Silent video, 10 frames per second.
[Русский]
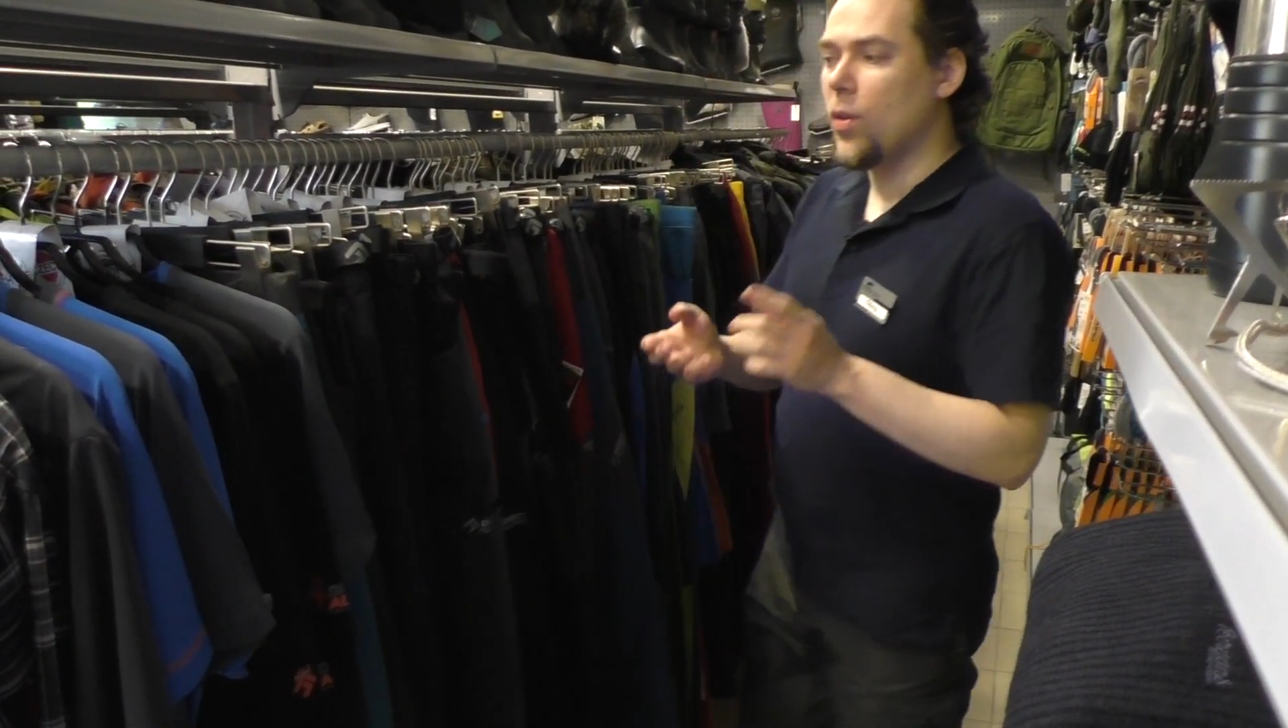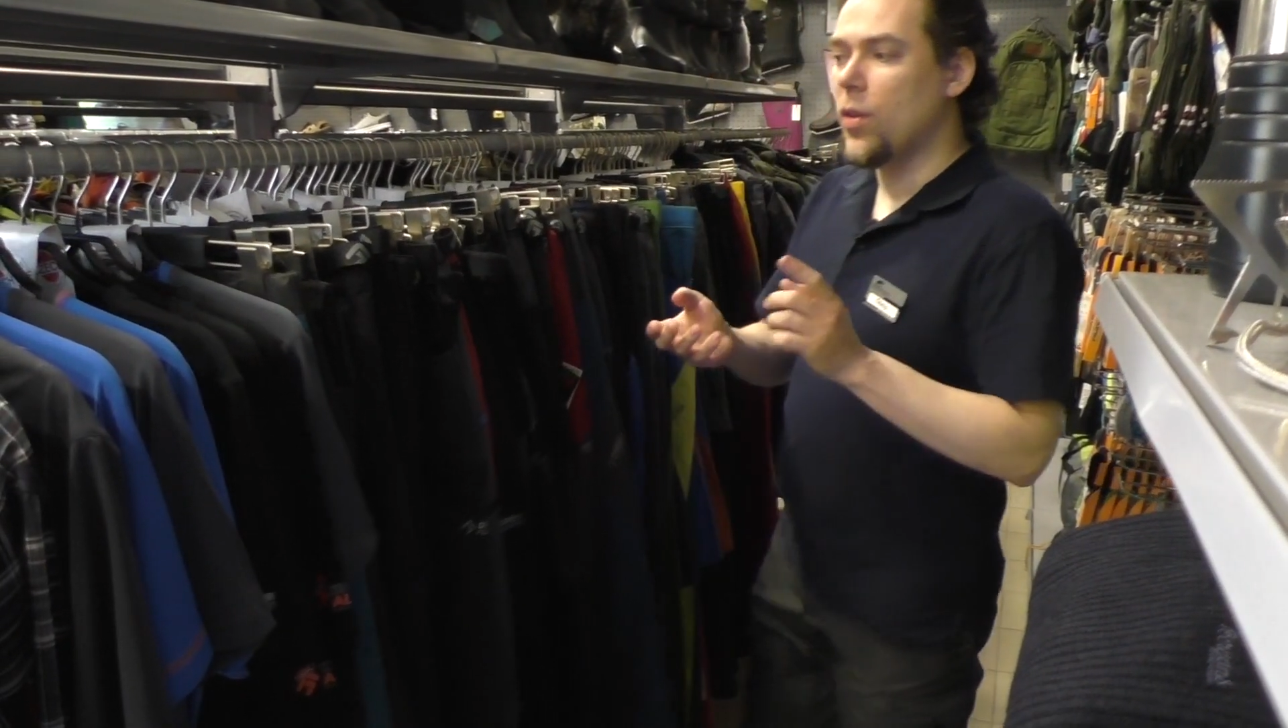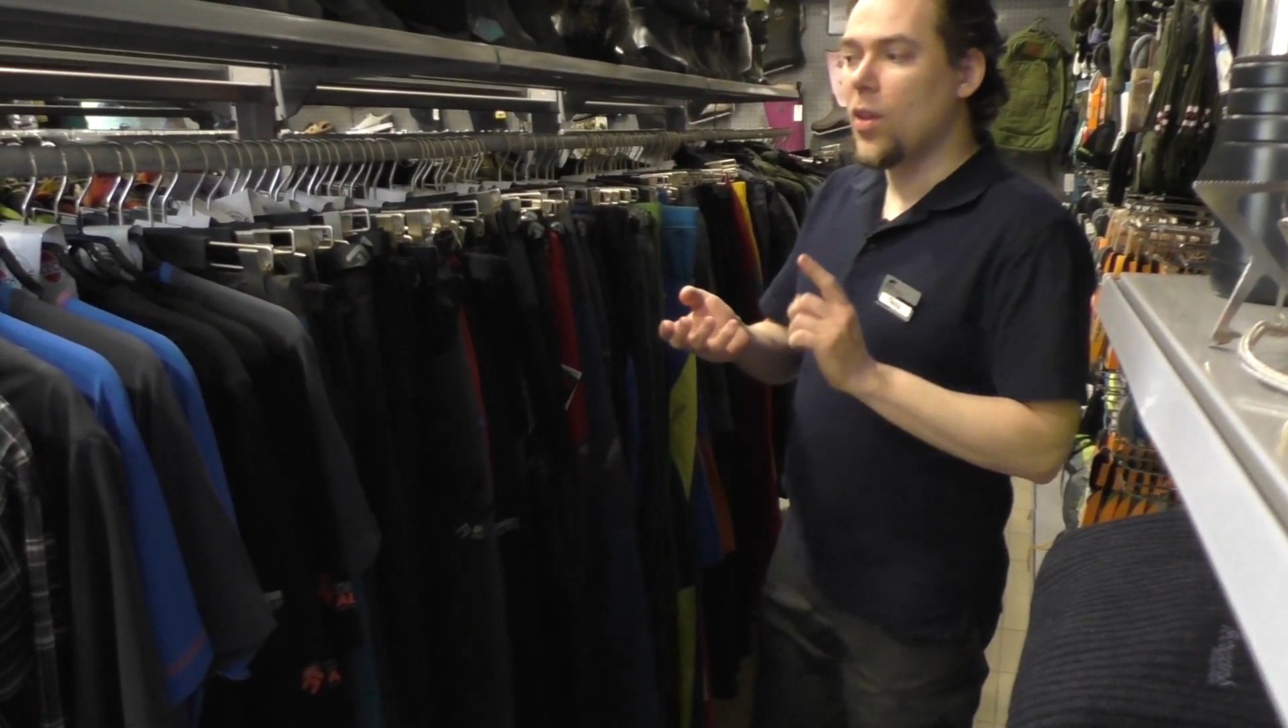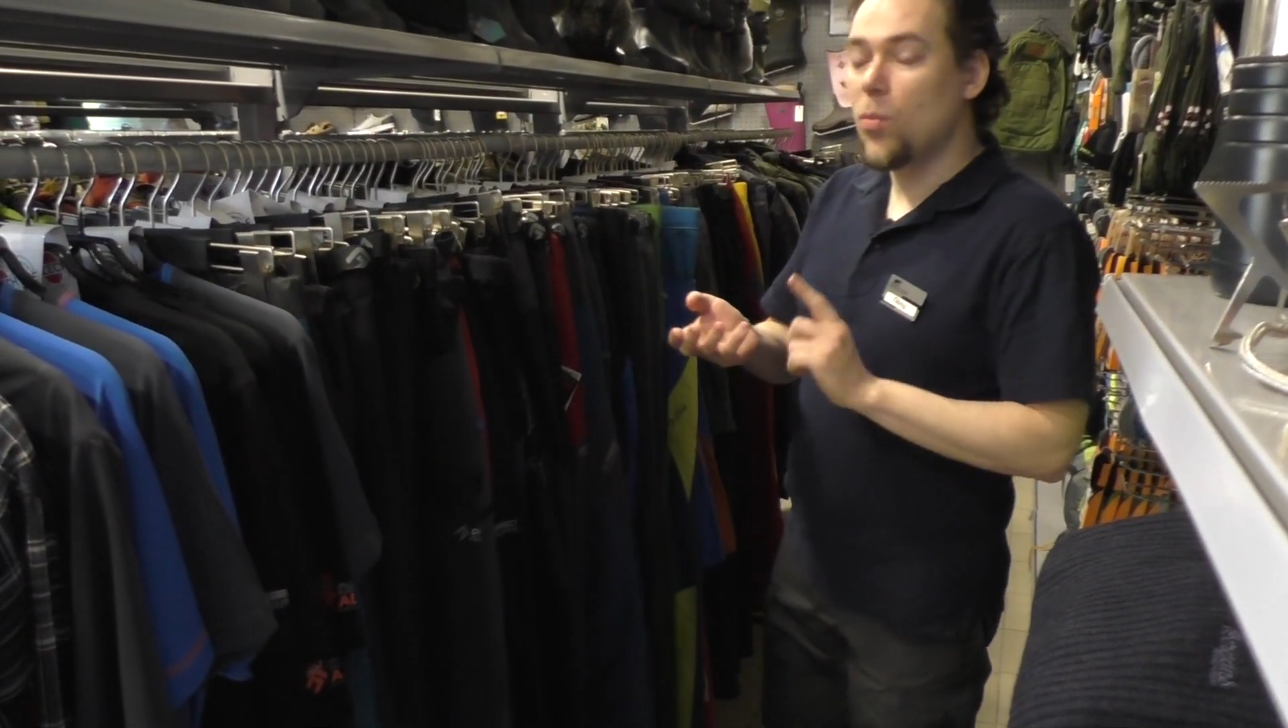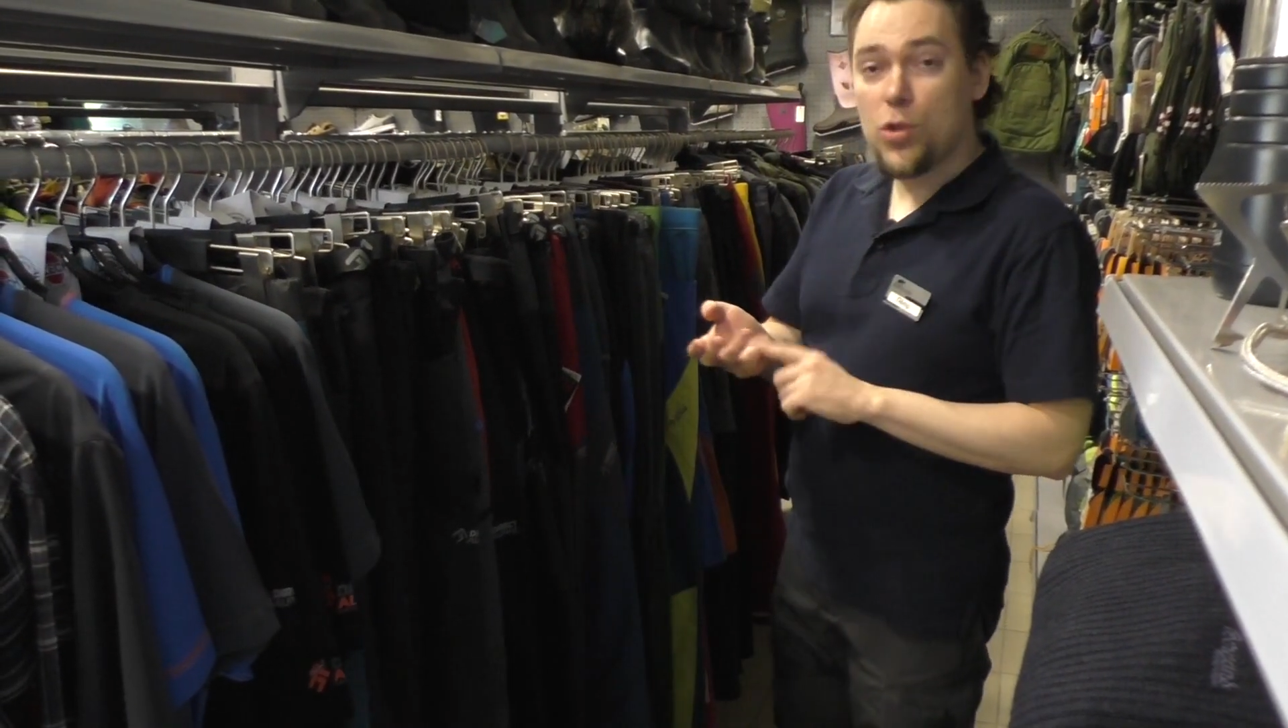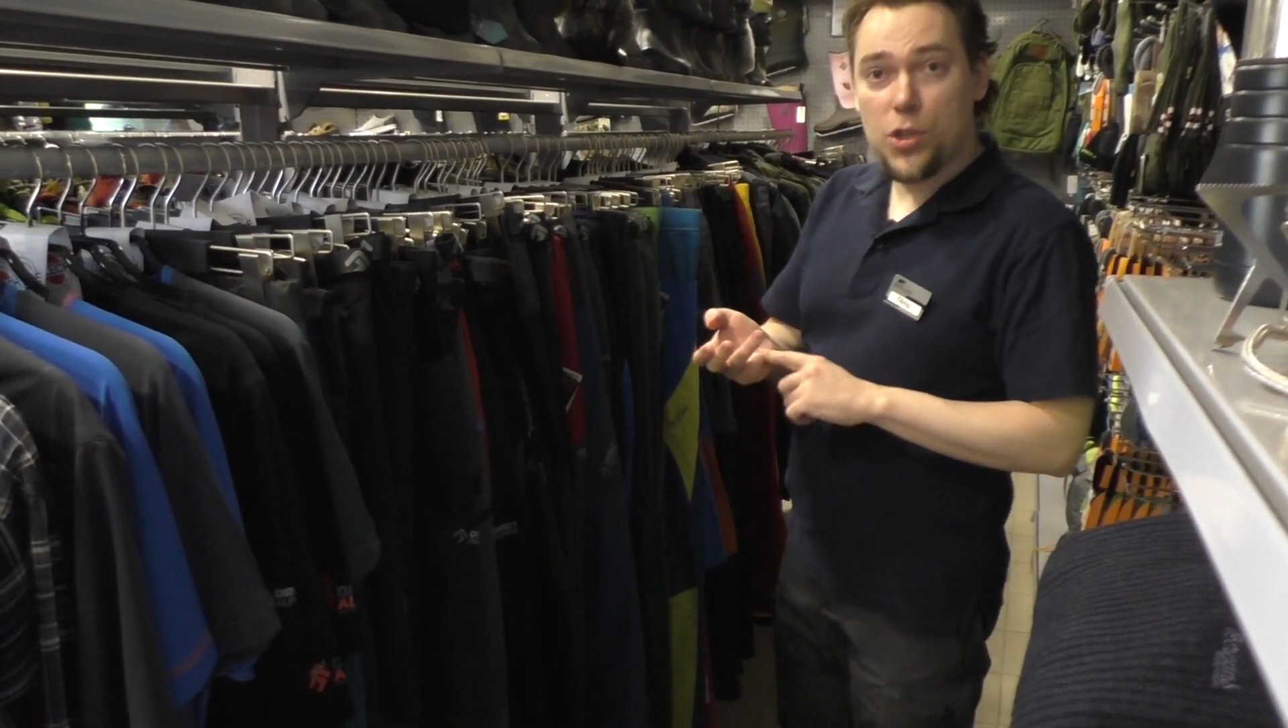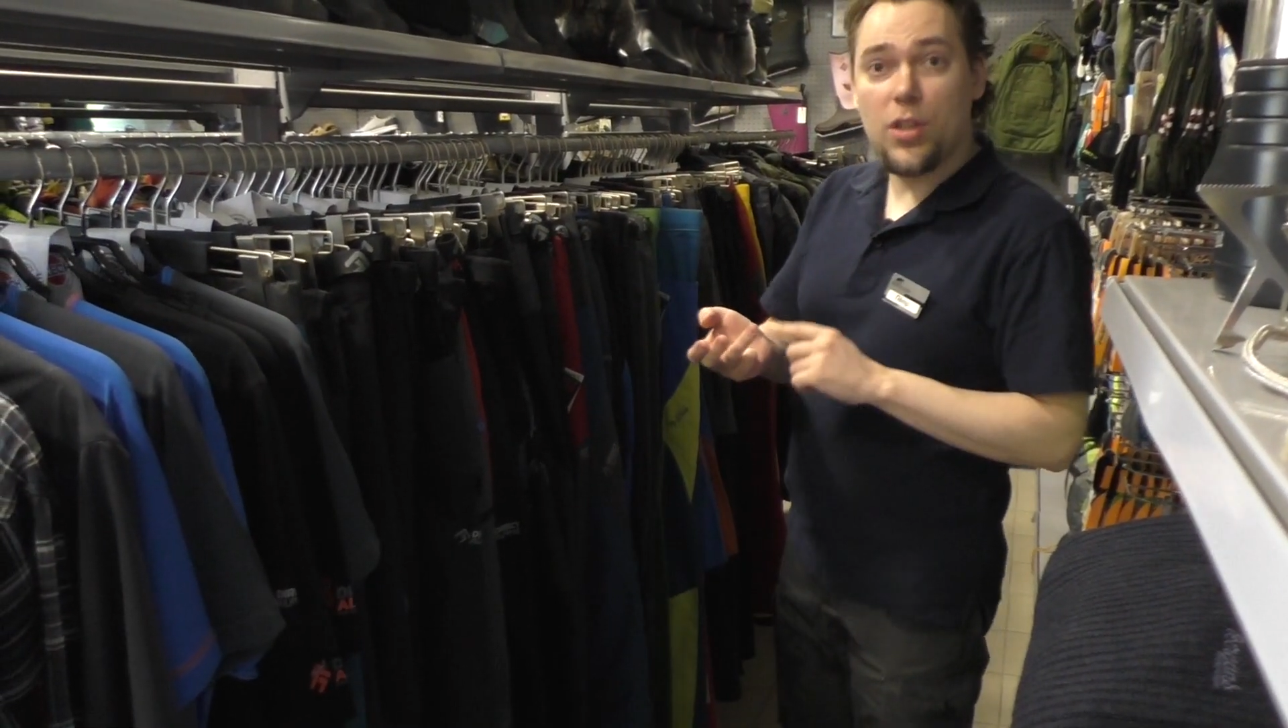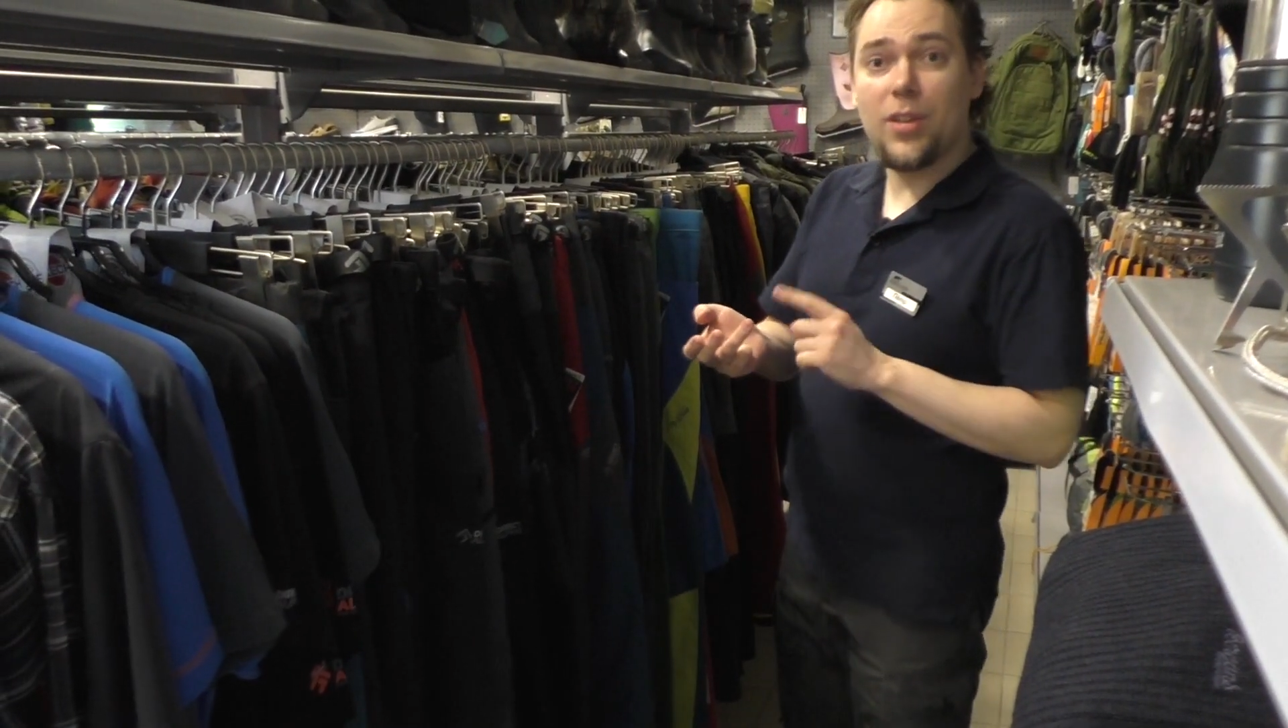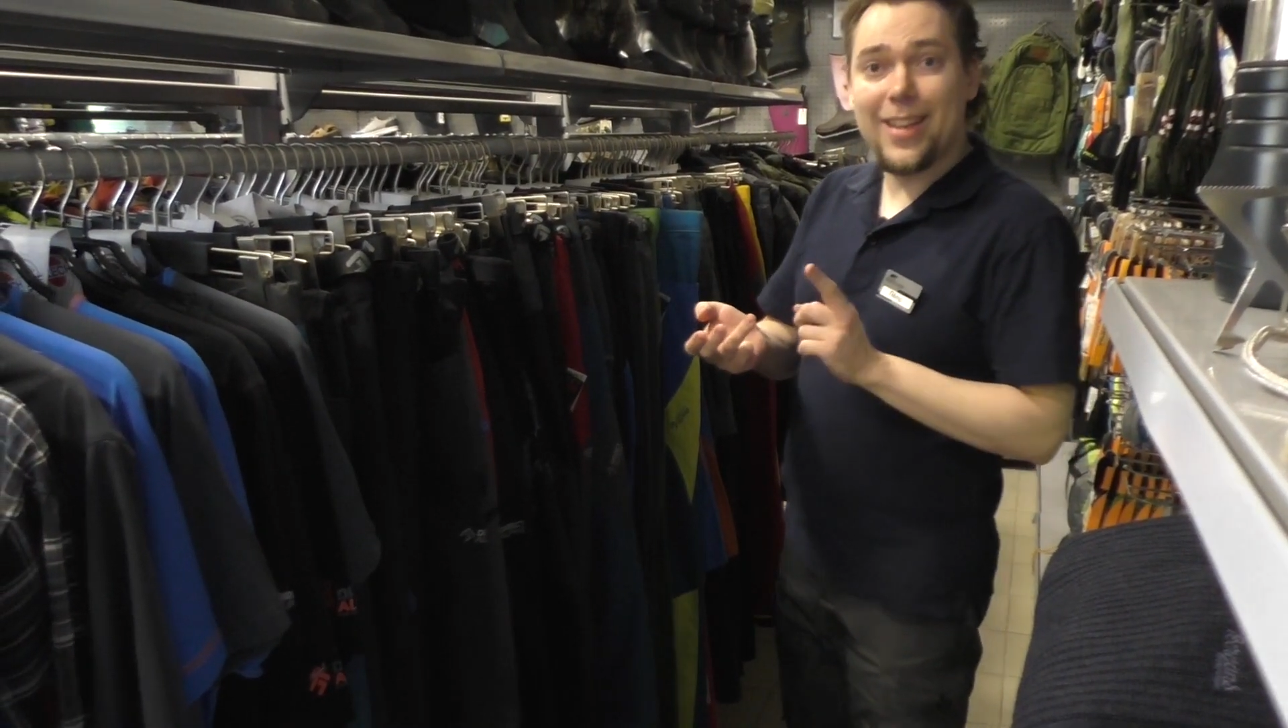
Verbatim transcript: на мужчин,